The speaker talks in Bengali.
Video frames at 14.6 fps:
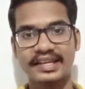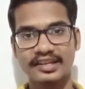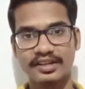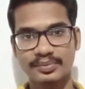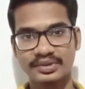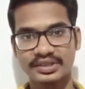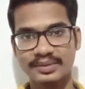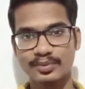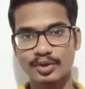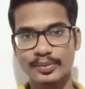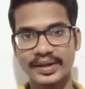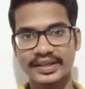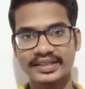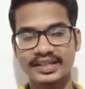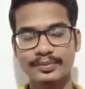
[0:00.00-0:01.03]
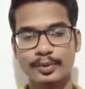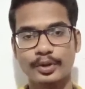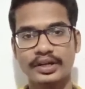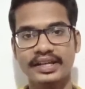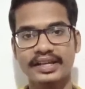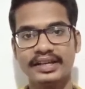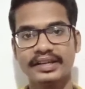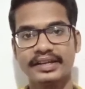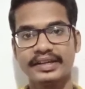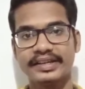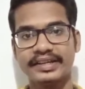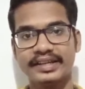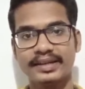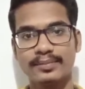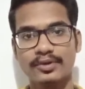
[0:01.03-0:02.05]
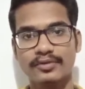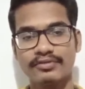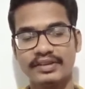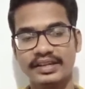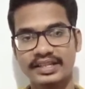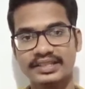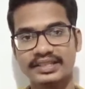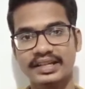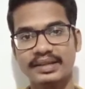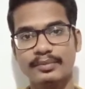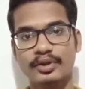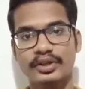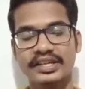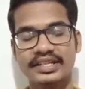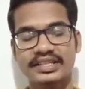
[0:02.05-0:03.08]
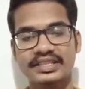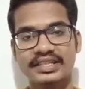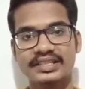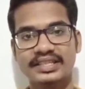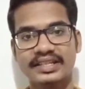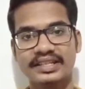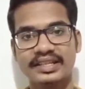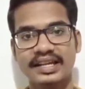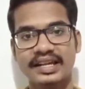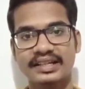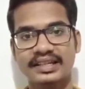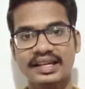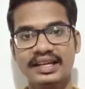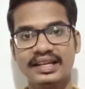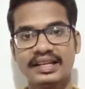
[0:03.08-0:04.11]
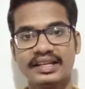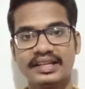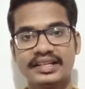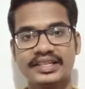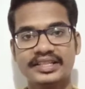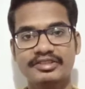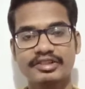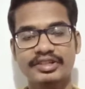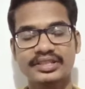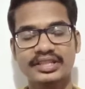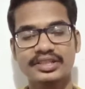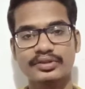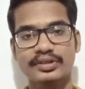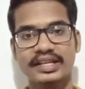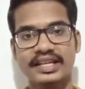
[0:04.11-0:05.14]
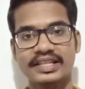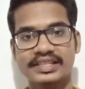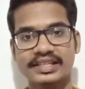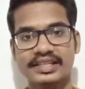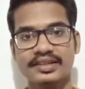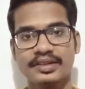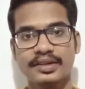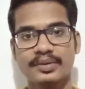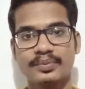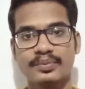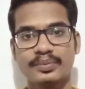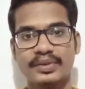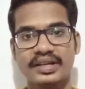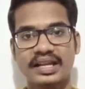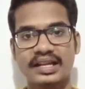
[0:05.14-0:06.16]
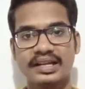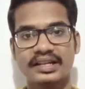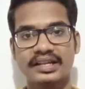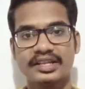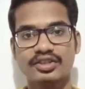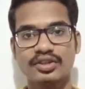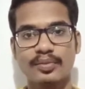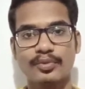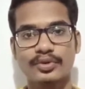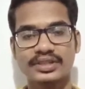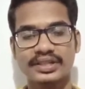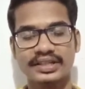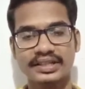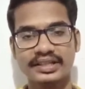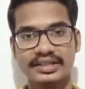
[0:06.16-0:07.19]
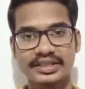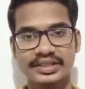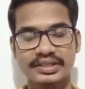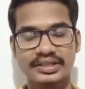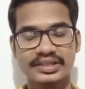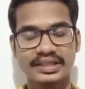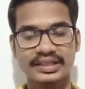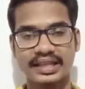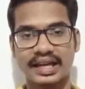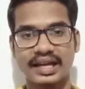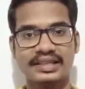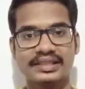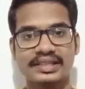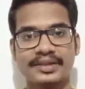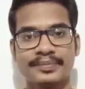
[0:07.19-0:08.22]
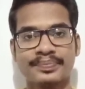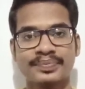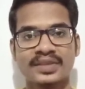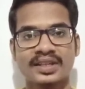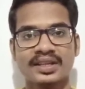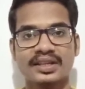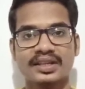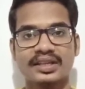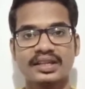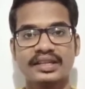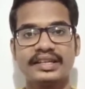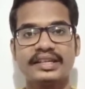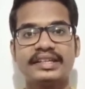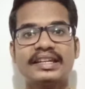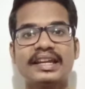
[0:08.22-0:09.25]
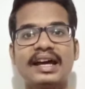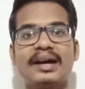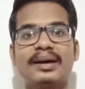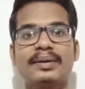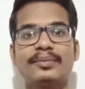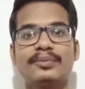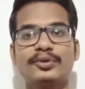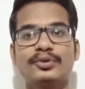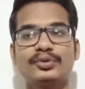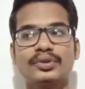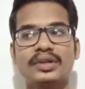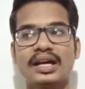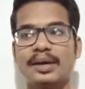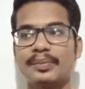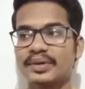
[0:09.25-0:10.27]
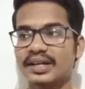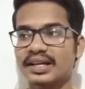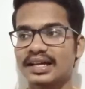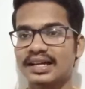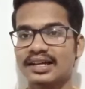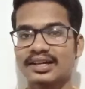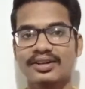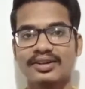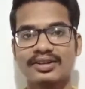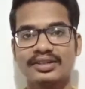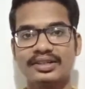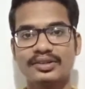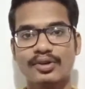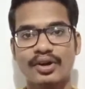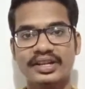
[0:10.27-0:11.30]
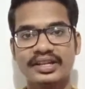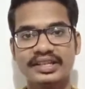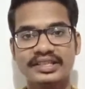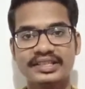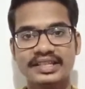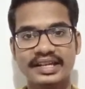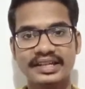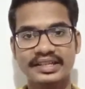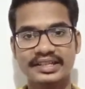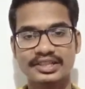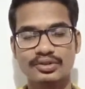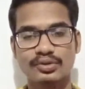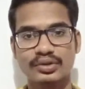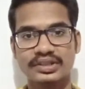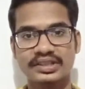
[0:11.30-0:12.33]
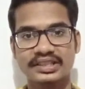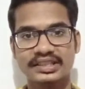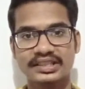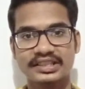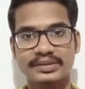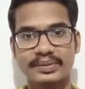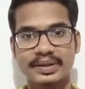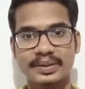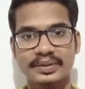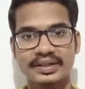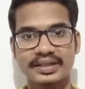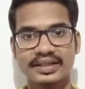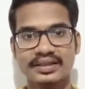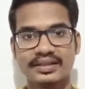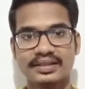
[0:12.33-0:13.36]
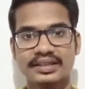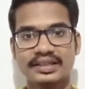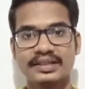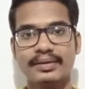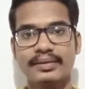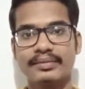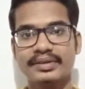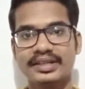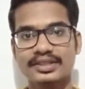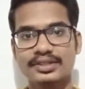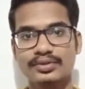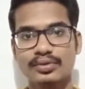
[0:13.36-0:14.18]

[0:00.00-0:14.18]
এরম তীব্র ব্যথার ফলে এলবোর ফ্লেকশন এবং এক্সটেনশানে একটা রেস্ট্রিকশান চলে আসে মানে রেঞ্জ অফ মোশানে রেস্ট্রিকশান দেখা যায় এটা বন্ধুরা আপনারা ঘরে নিজেরাই টেস্ট করে দেখে নিতে পারবেন কিভাবে টেস্ট